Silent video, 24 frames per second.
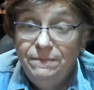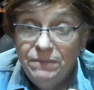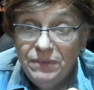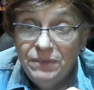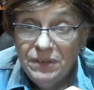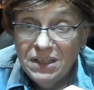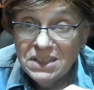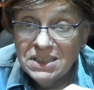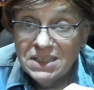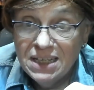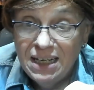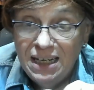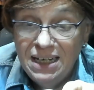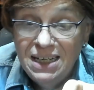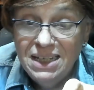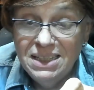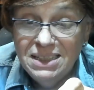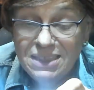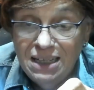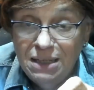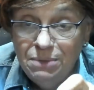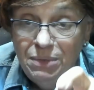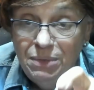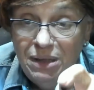Das
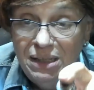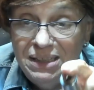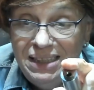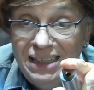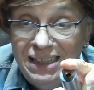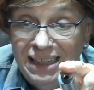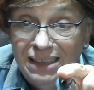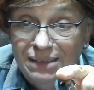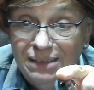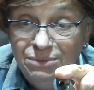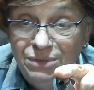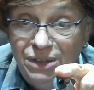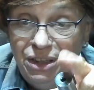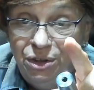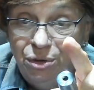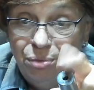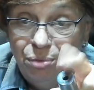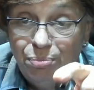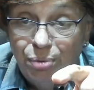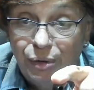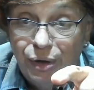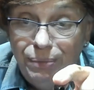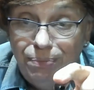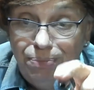heißt einmal, die haben die
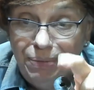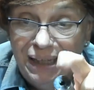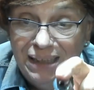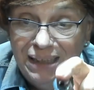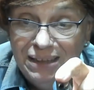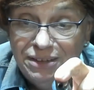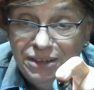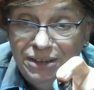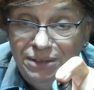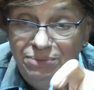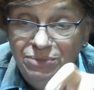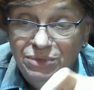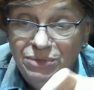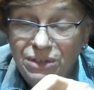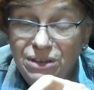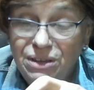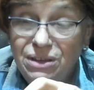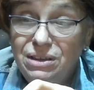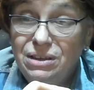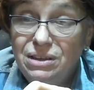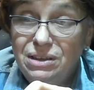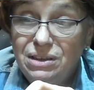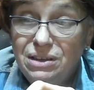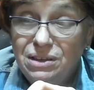Hybridplatte
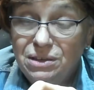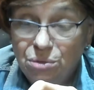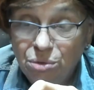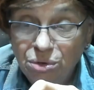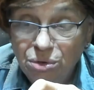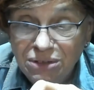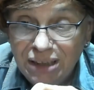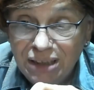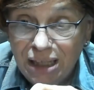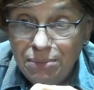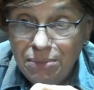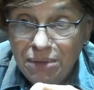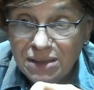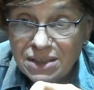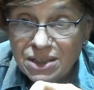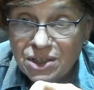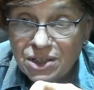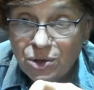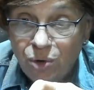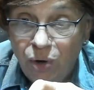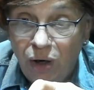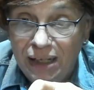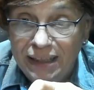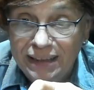und einmal
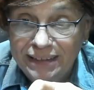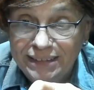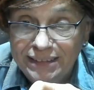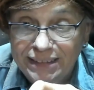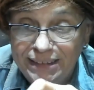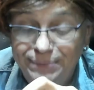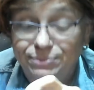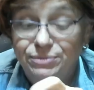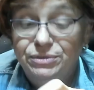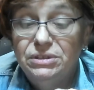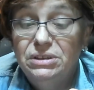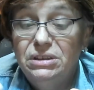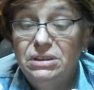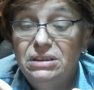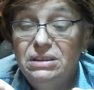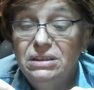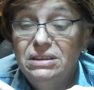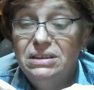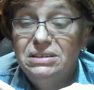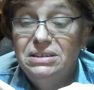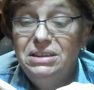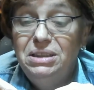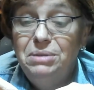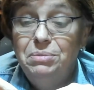so eine,
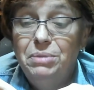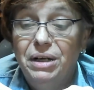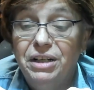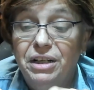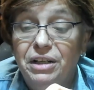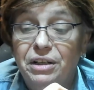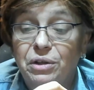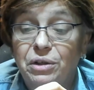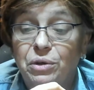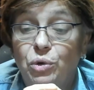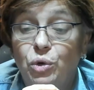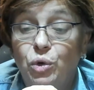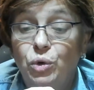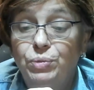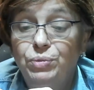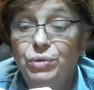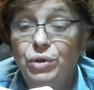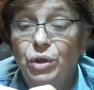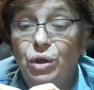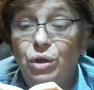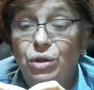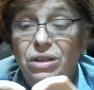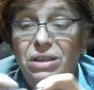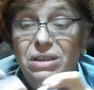die man dann oben
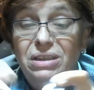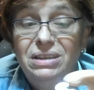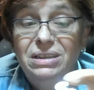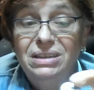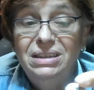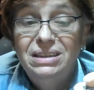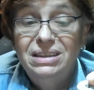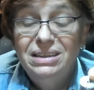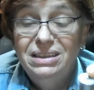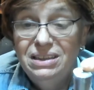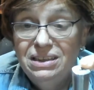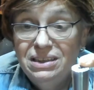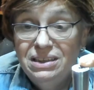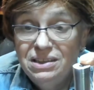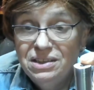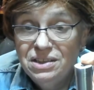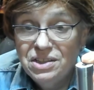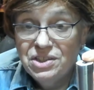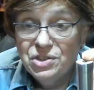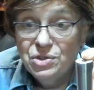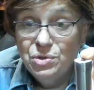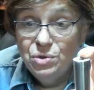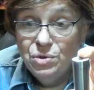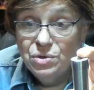noch
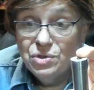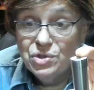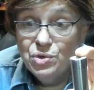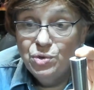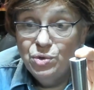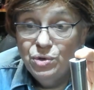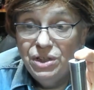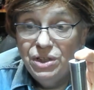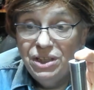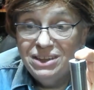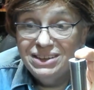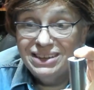zuzüglich